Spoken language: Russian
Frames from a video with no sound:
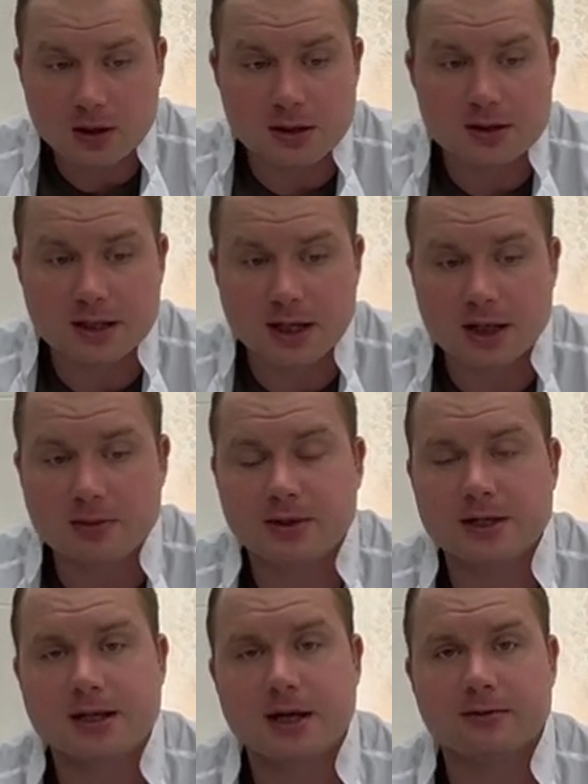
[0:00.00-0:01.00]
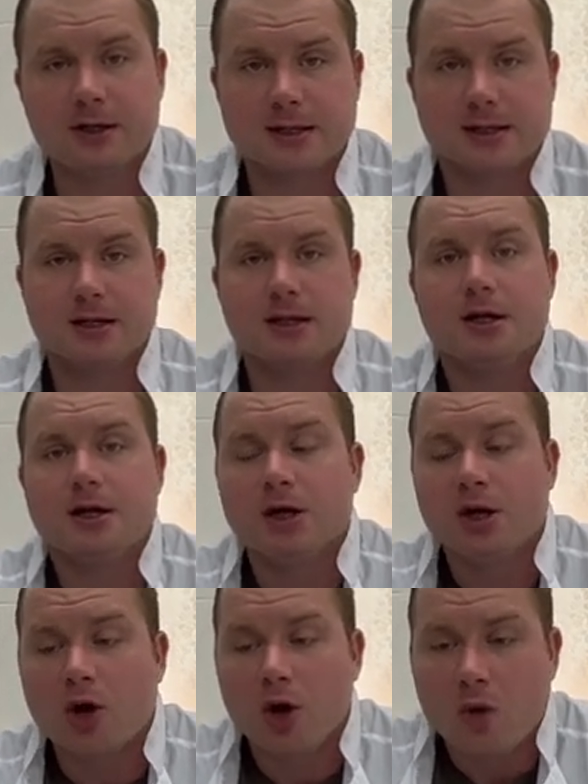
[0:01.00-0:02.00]
стали признаваться,
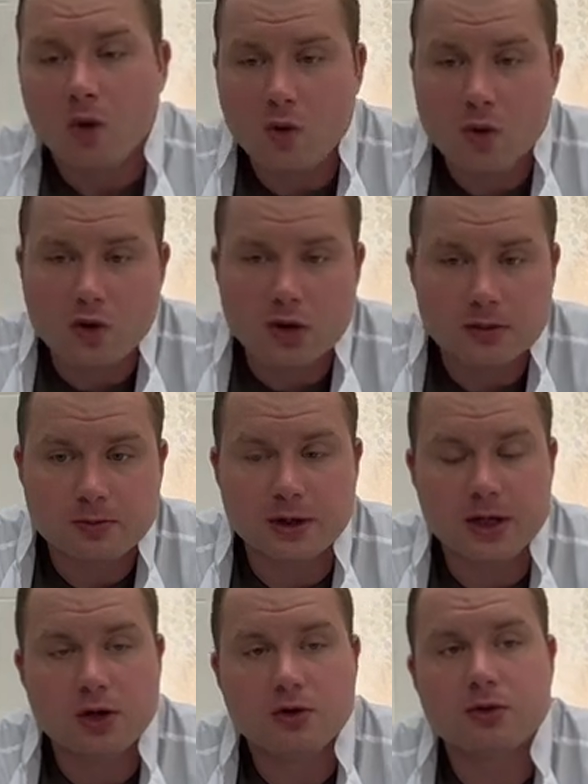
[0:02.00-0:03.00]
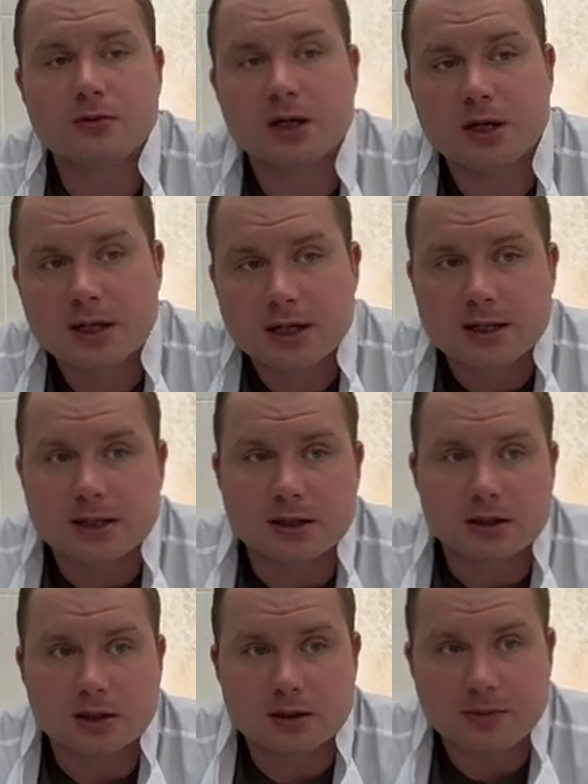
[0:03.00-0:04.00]
о приеме
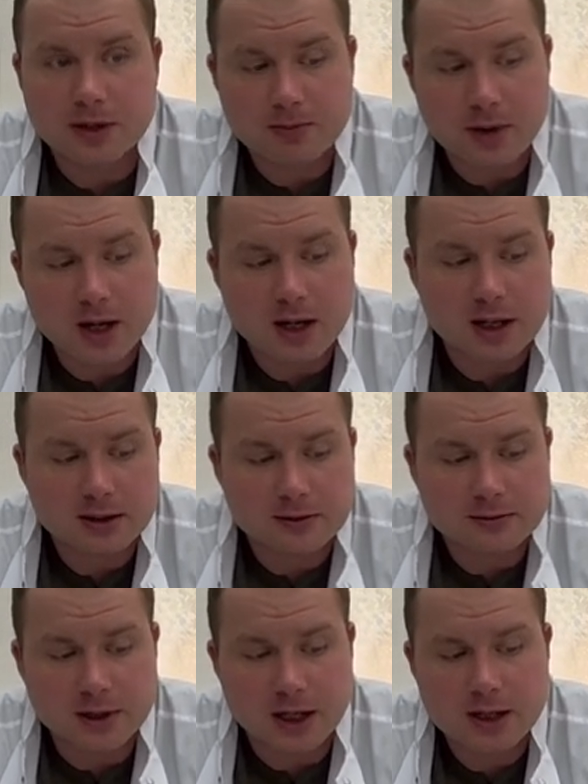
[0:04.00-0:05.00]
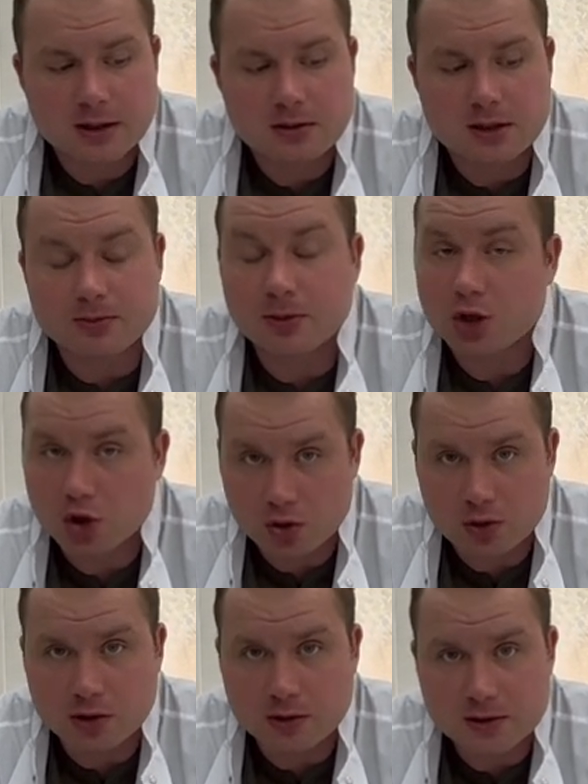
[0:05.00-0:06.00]
э, препаратов, да,
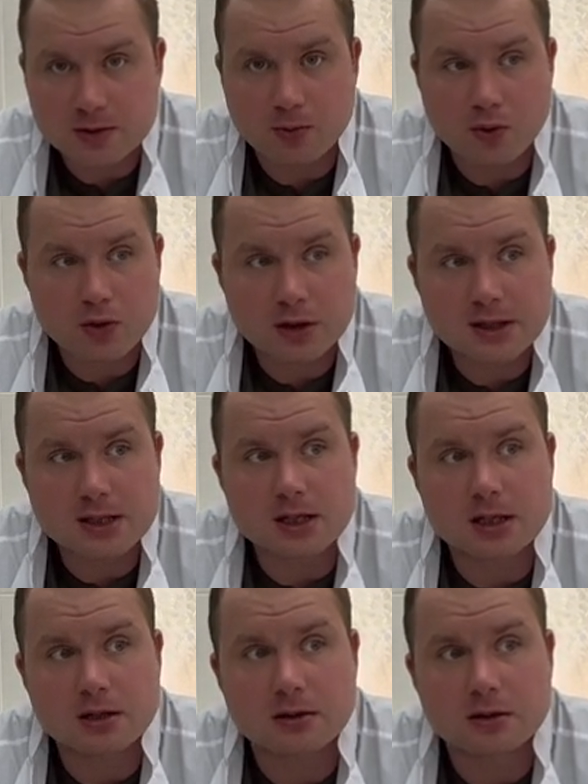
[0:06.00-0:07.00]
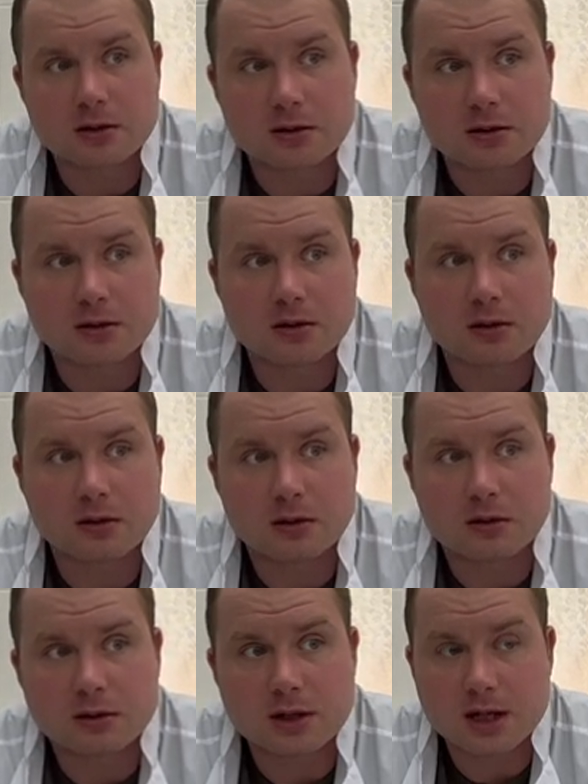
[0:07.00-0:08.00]
запрещенных в спорте, и
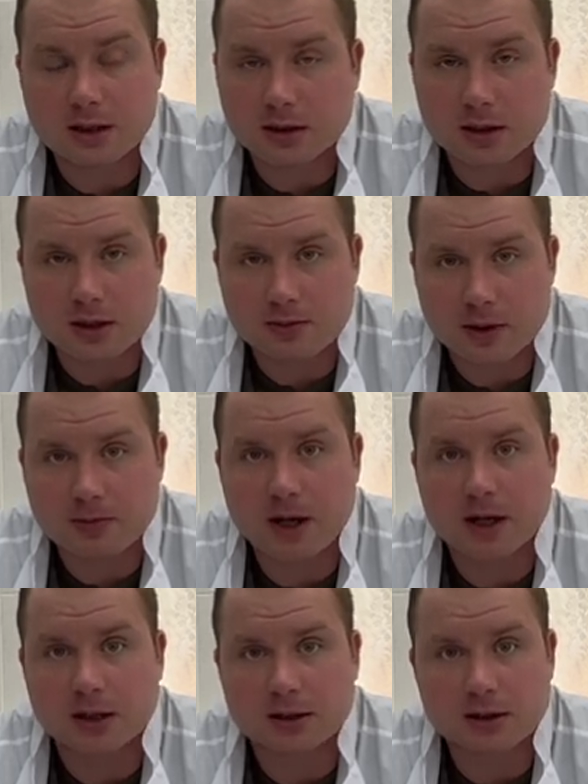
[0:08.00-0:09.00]
э, некоторые препараты